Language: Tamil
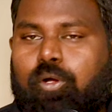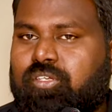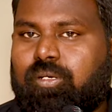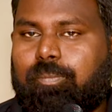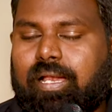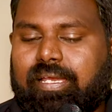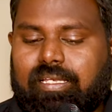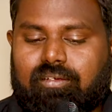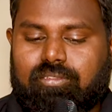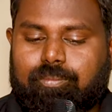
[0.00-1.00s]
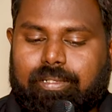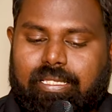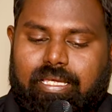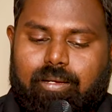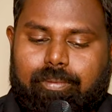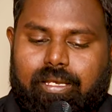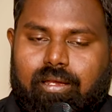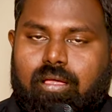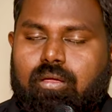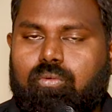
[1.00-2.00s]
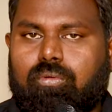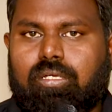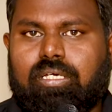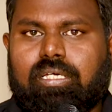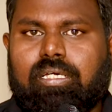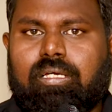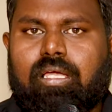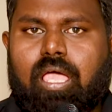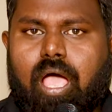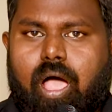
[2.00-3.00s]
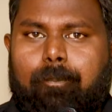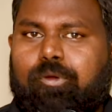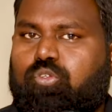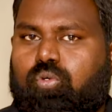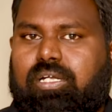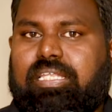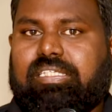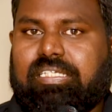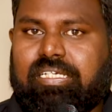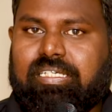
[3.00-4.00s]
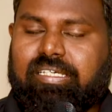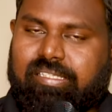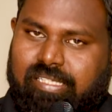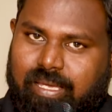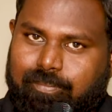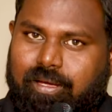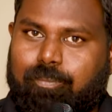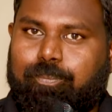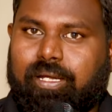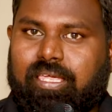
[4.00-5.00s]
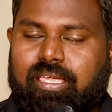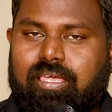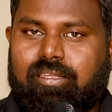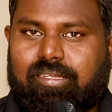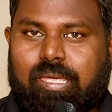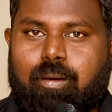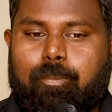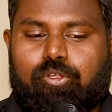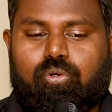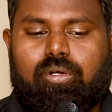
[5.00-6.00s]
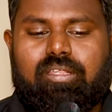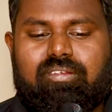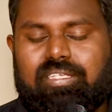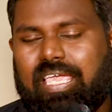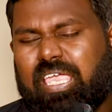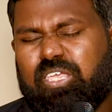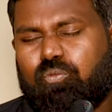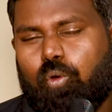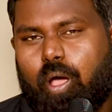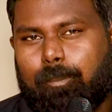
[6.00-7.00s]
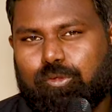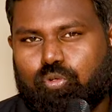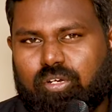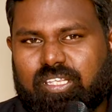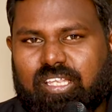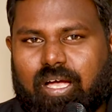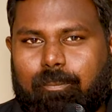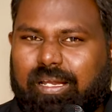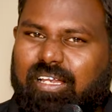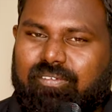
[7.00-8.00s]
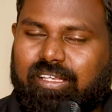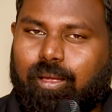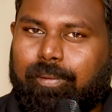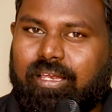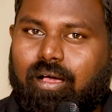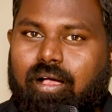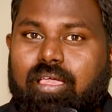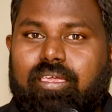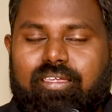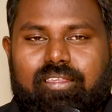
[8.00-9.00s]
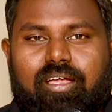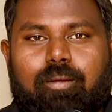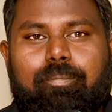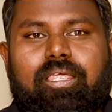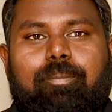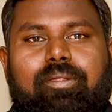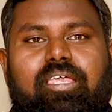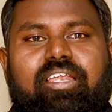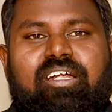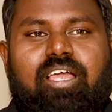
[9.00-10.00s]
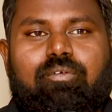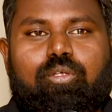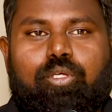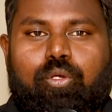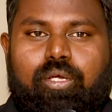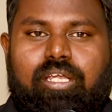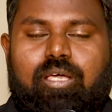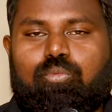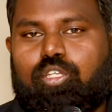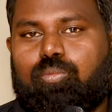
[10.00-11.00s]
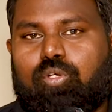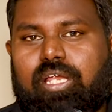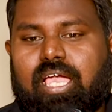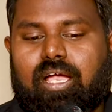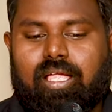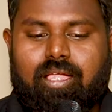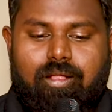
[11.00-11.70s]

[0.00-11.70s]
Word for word: ப்ரொடக்ஷன் பிளானிங்கில் வந்து பார்த்தீங்க அப்படின்னா உங்களுக்கு ஆப்பர்ச்சுனிட்டிஸ் இருக்குது சேம் கம்பெனி சேம் ஆப்பர்ச்சுனிட்டிஸ் ஏன் இவ்வளோ ஆப்பர்ச்சுனிட்டிஸ் இந்த கம்பெனியில் வருது அப்படின்னா இந்த கம்பெனி இப்போ தான் இரண்டாவது யூனிட்டை முதல் முறையாக